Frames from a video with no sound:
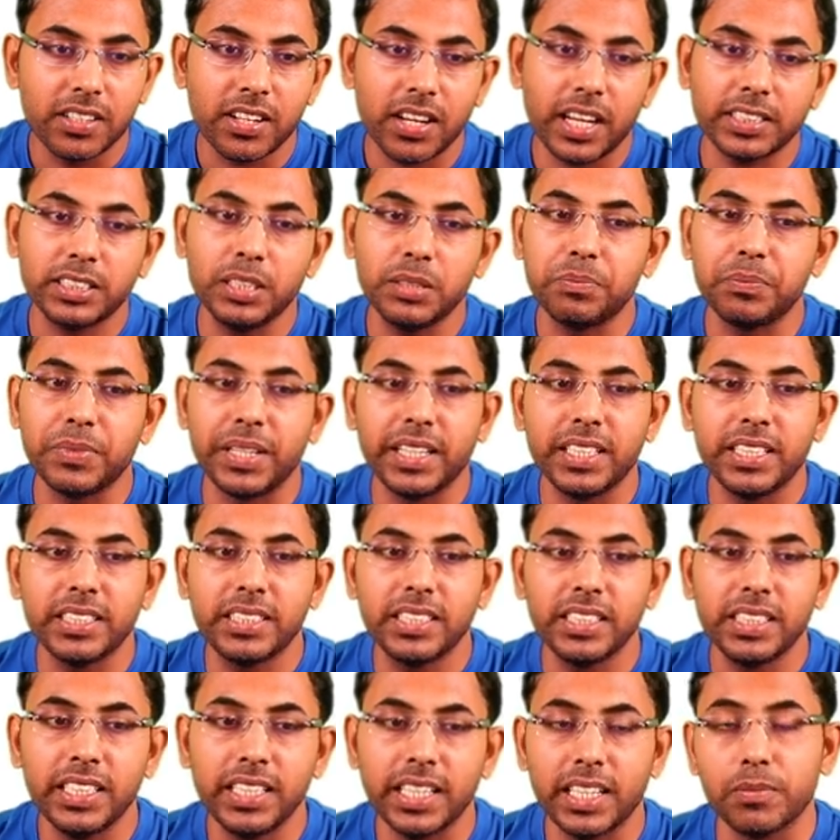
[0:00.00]
রাজীব
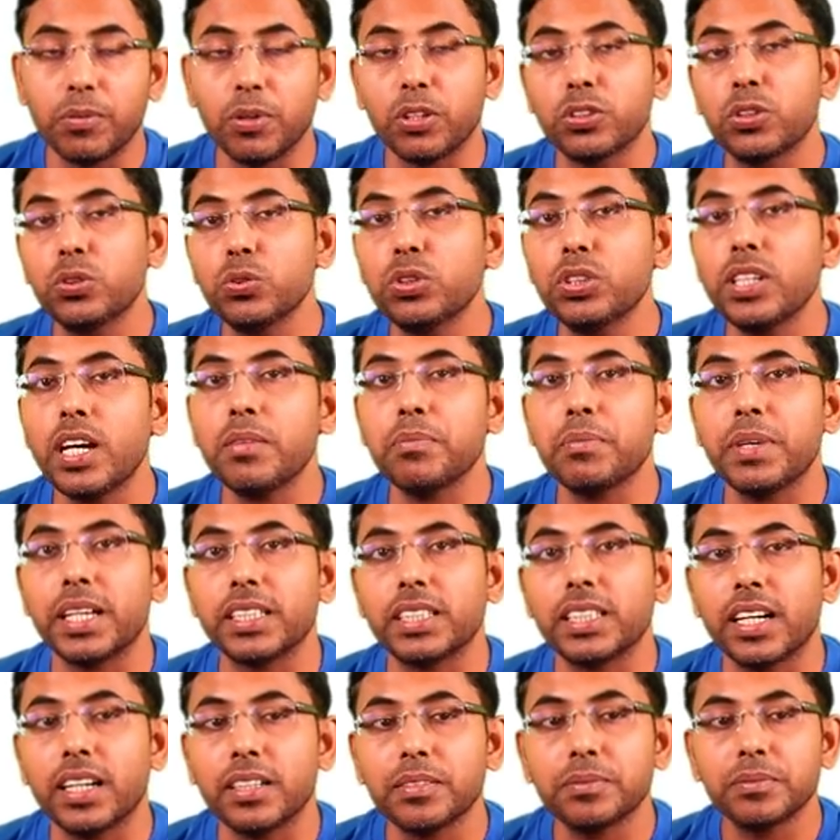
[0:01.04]
মেহরিসি এবং তুষার
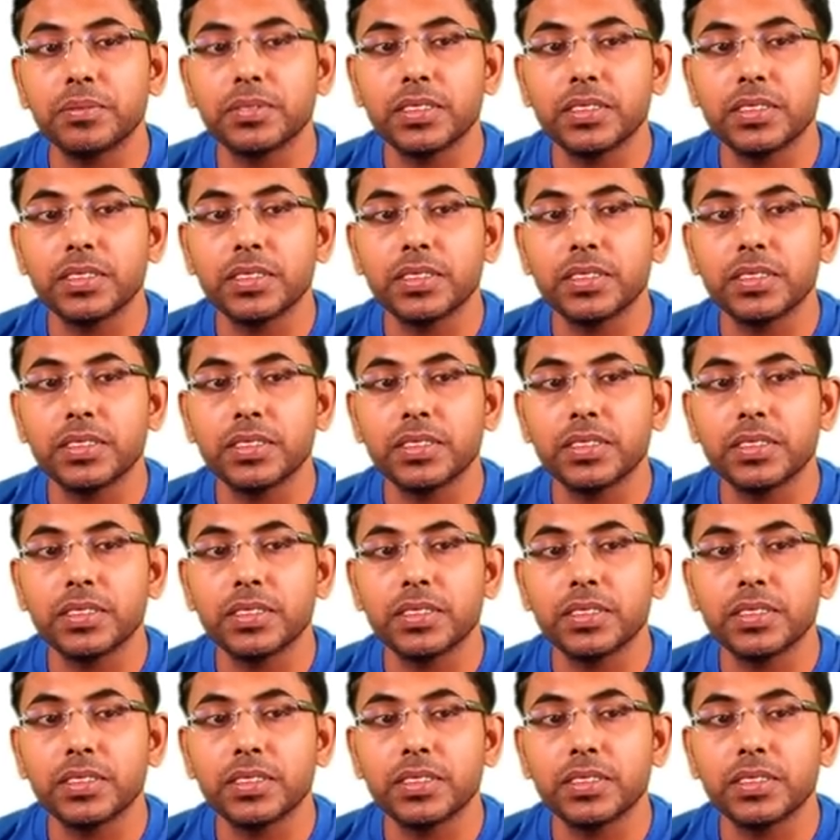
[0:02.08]
মেহতা